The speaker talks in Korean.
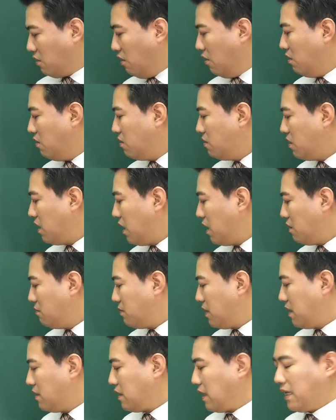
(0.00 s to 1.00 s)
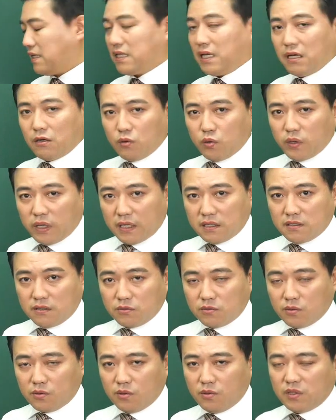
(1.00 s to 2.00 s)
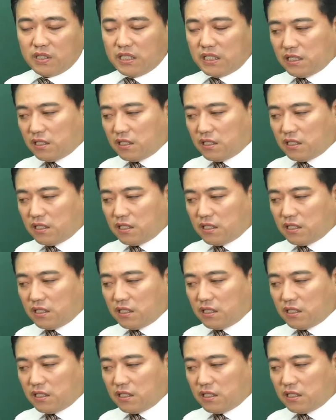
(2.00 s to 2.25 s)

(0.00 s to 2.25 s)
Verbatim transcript: 건강만 하다고 해서도